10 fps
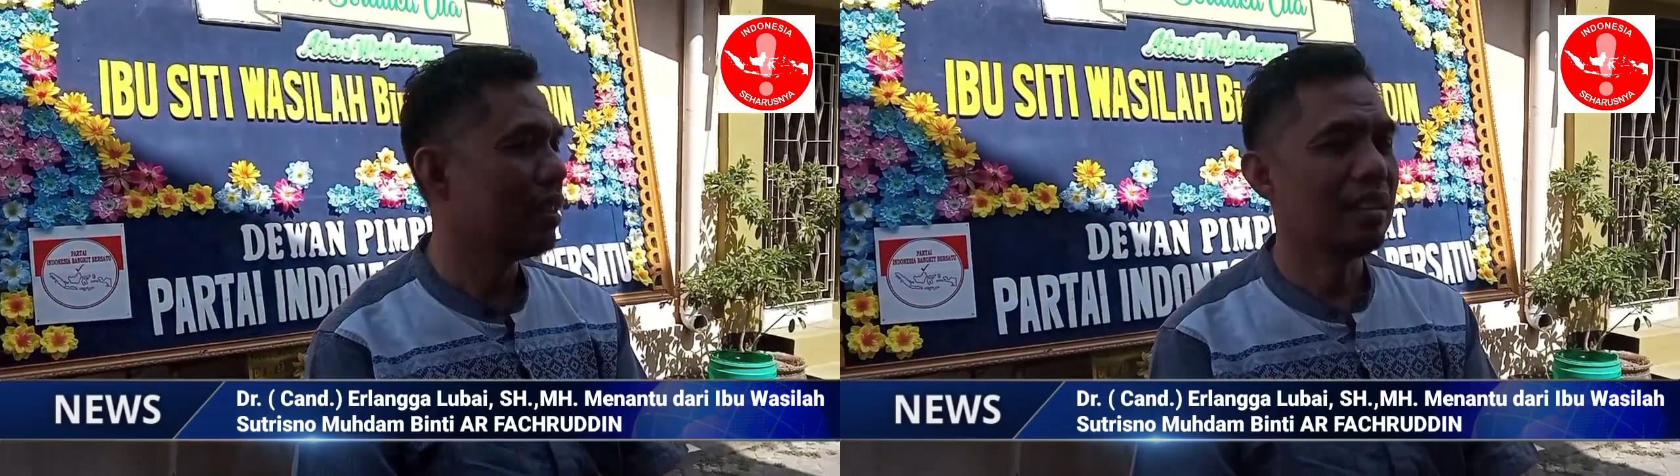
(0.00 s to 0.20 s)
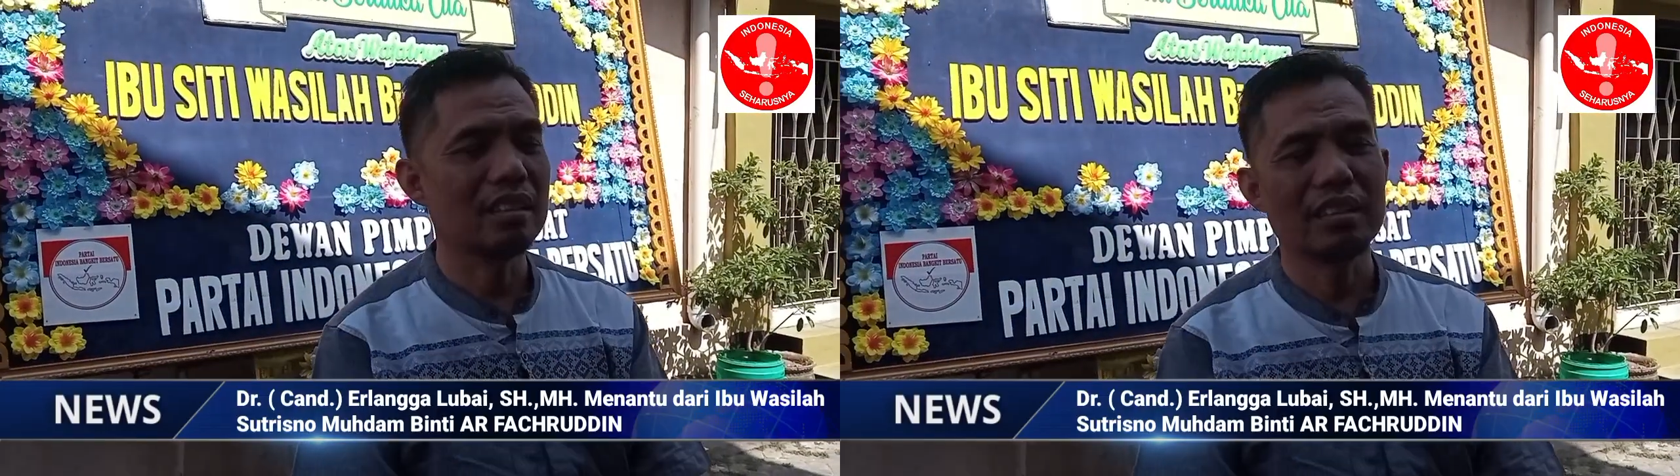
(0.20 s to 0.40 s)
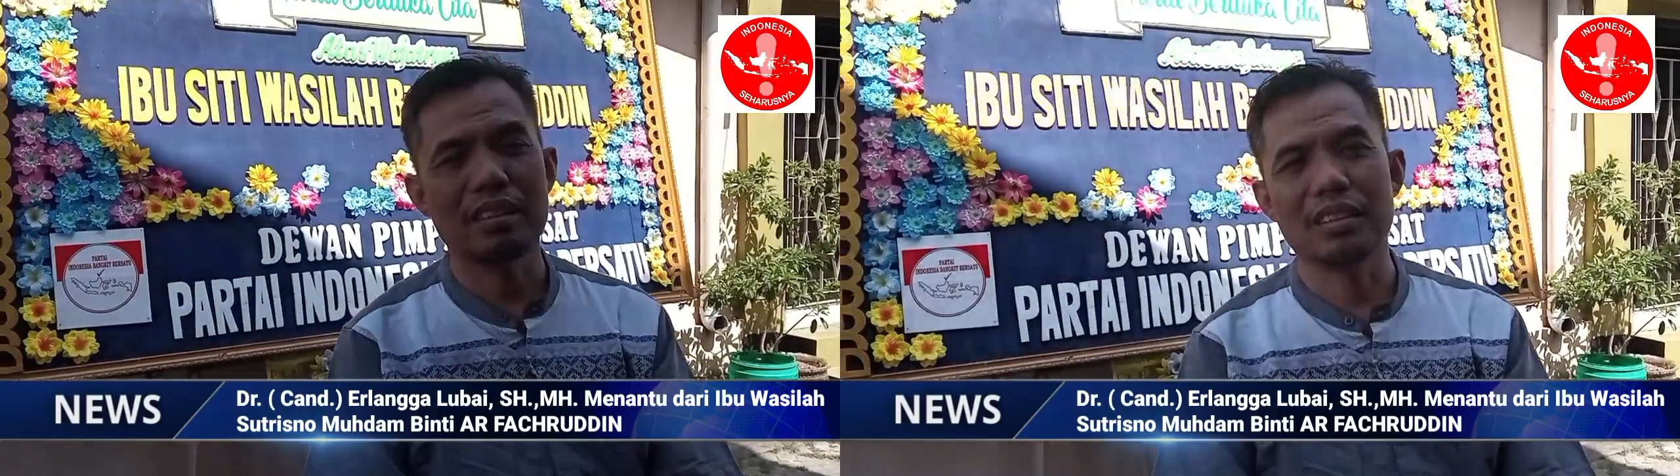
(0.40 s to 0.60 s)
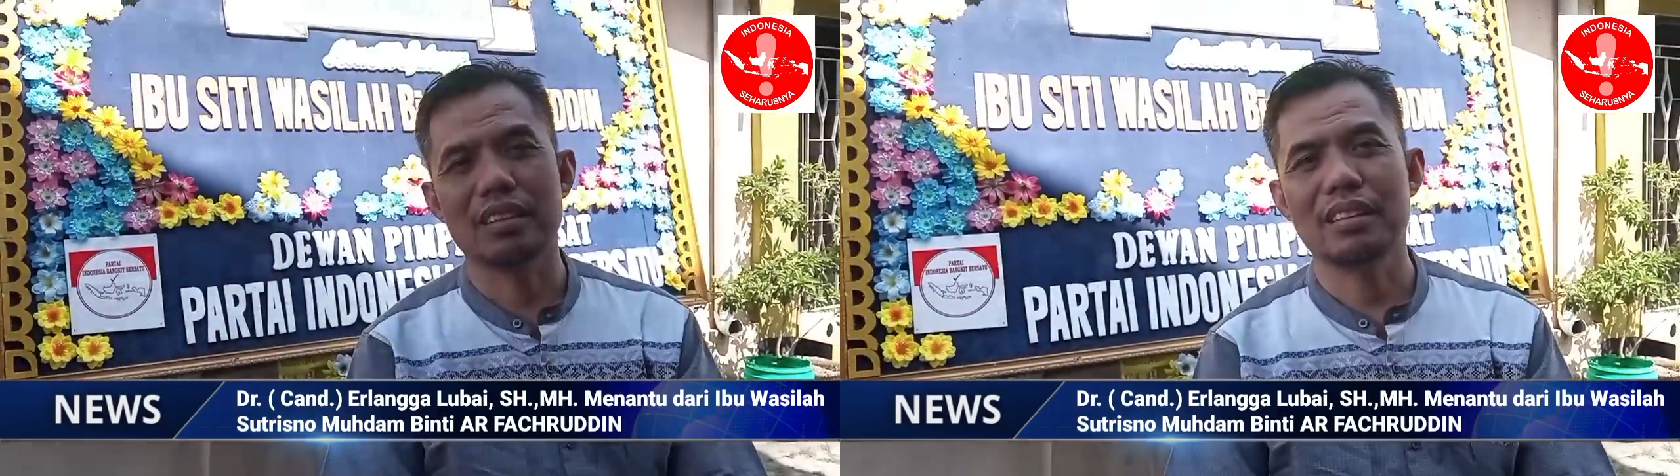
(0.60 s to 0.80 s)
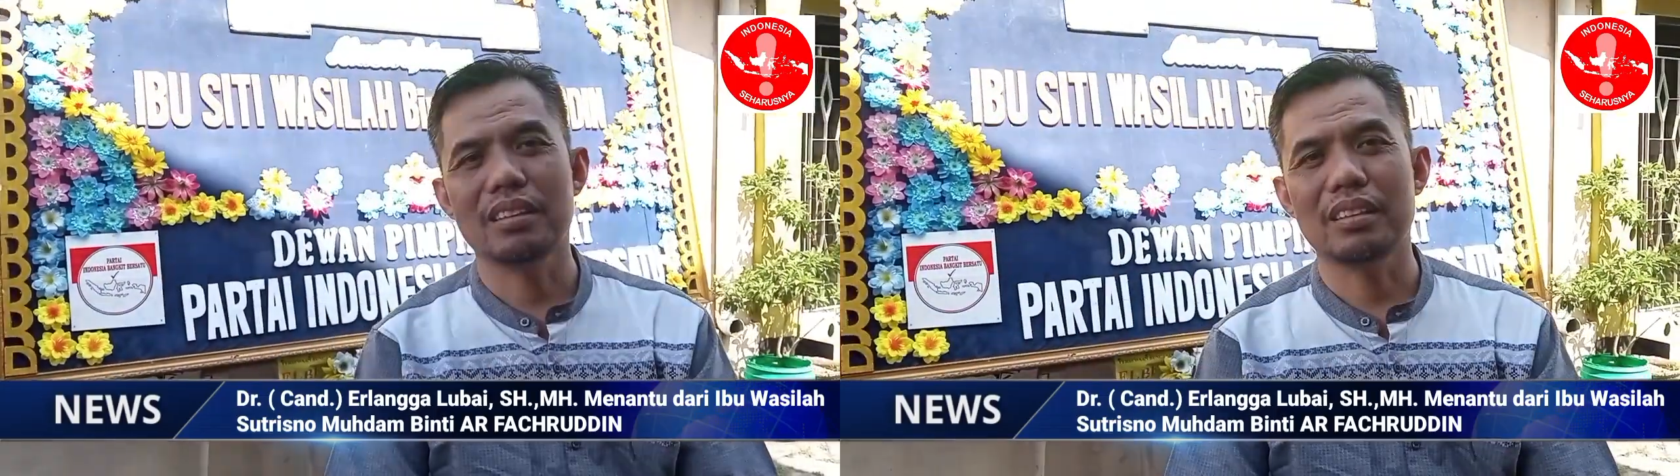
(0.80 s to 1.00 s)

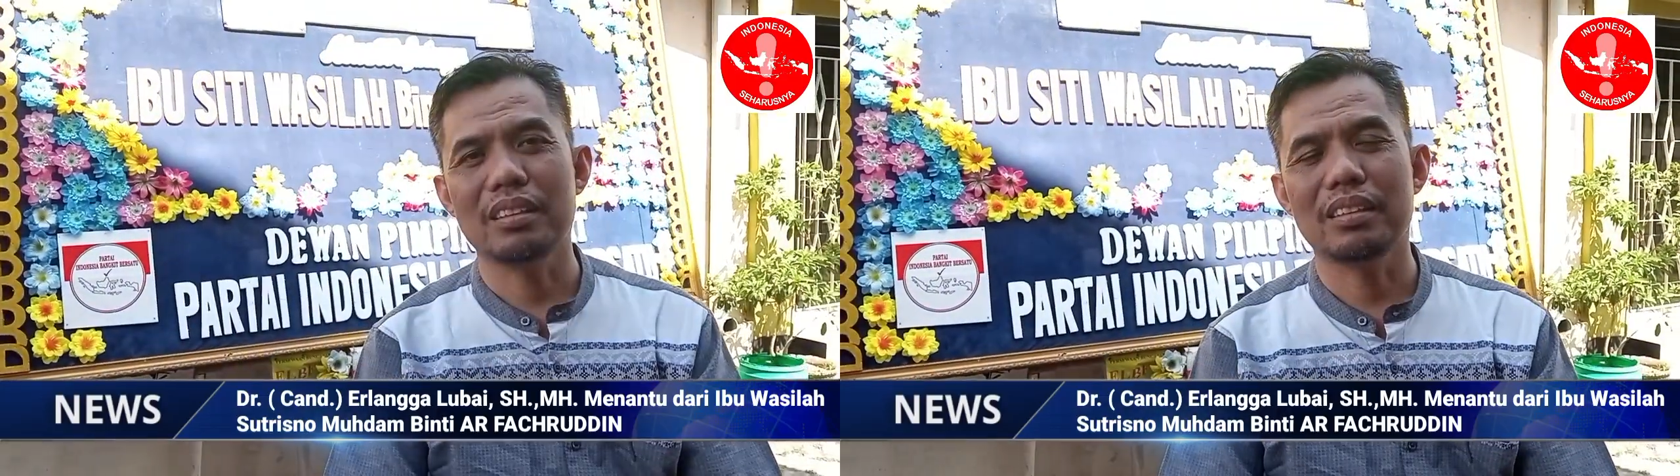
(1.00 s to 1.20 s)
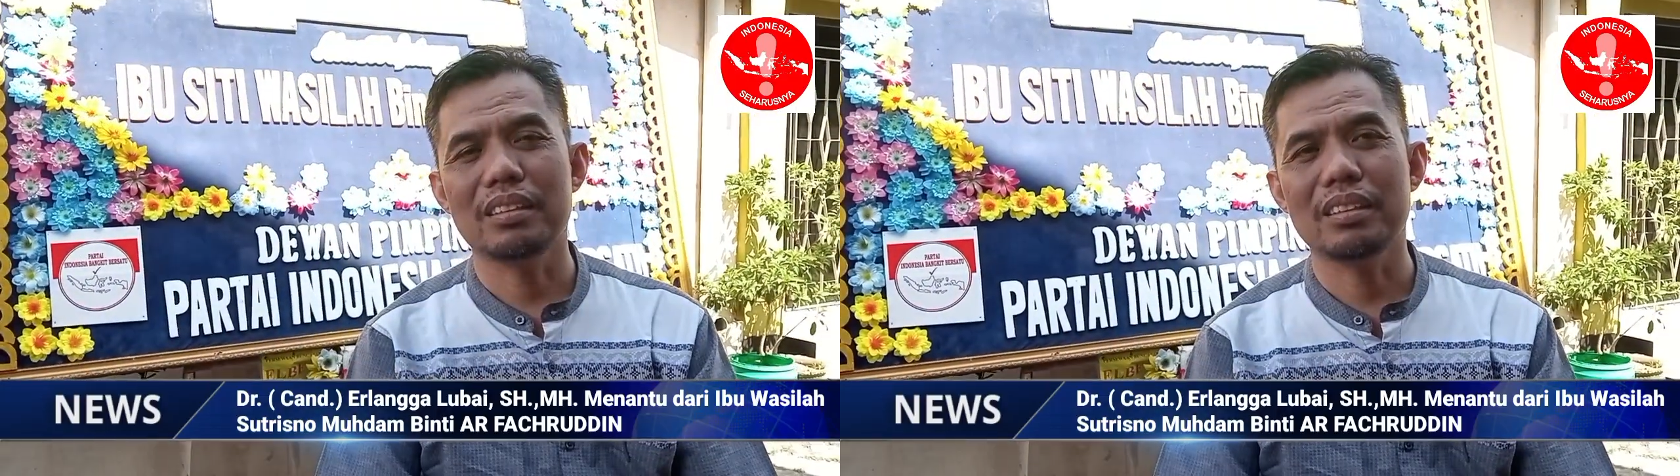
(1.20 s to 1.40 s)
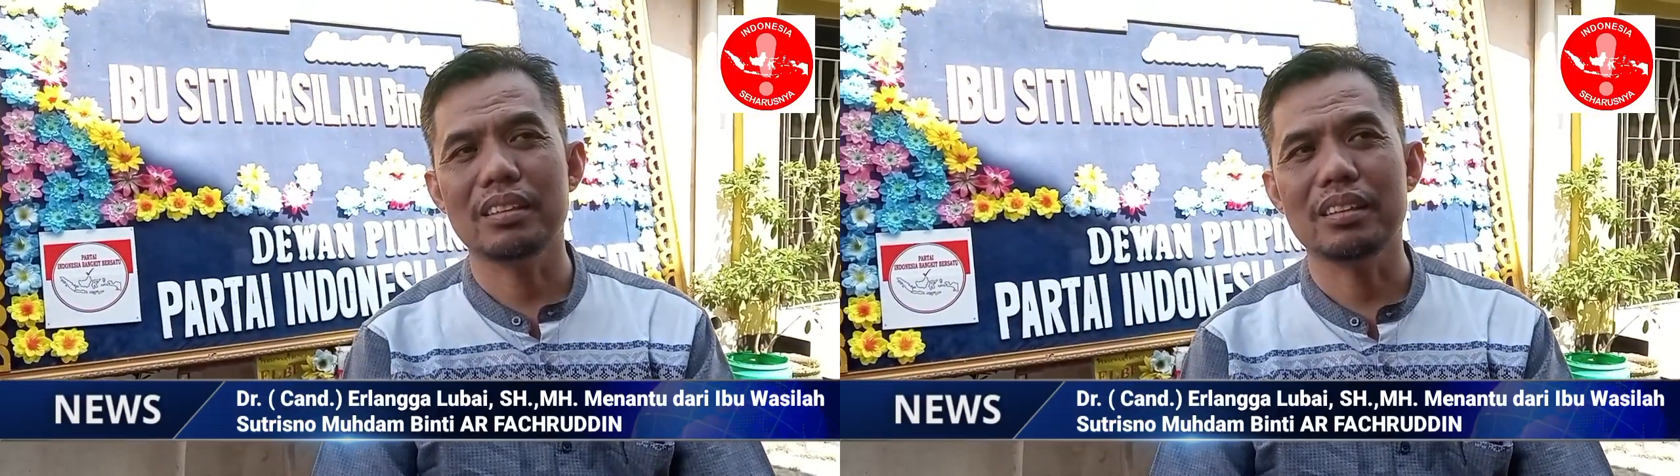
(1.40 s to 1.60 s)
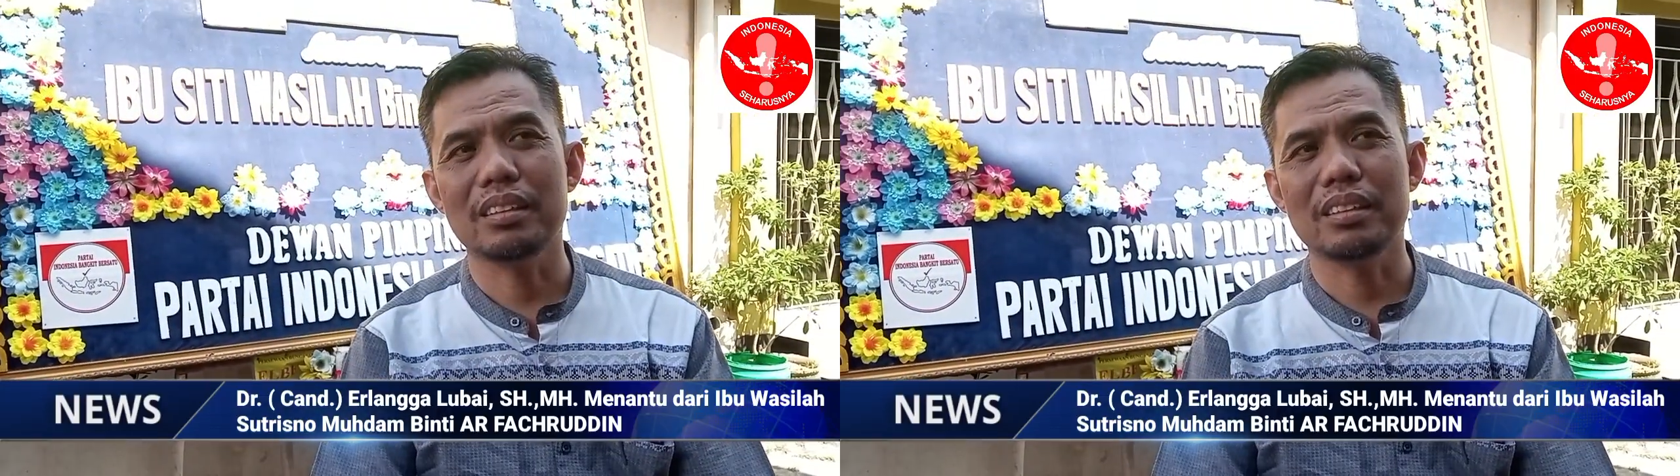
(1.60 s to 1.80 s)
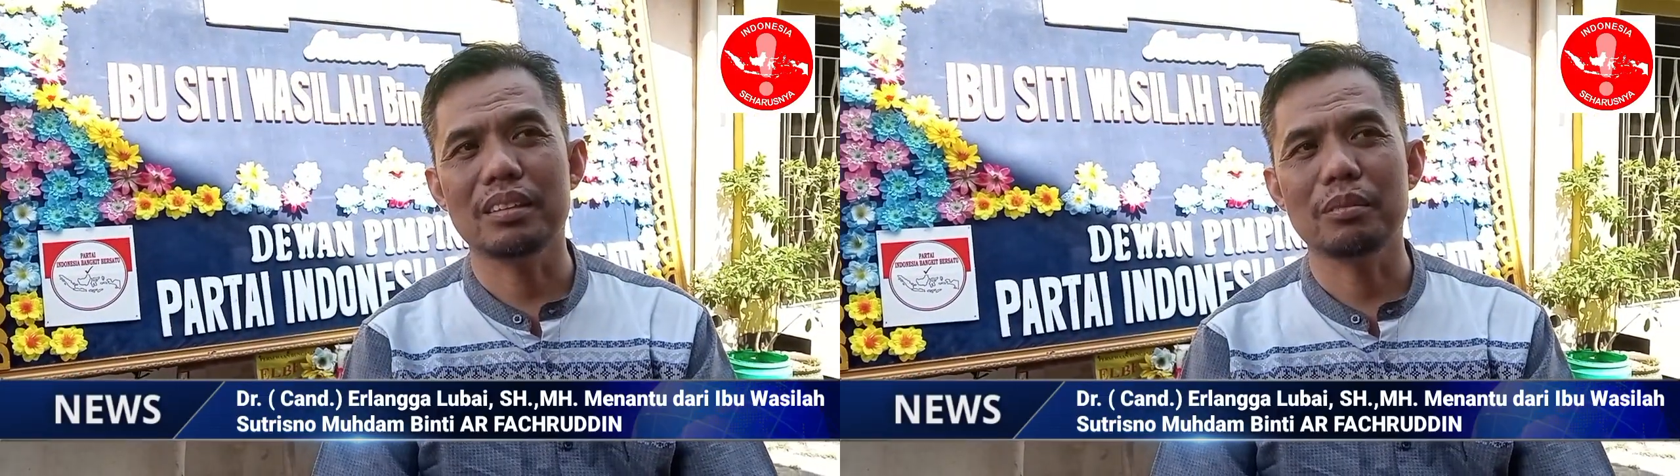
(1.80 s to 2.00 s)
eh,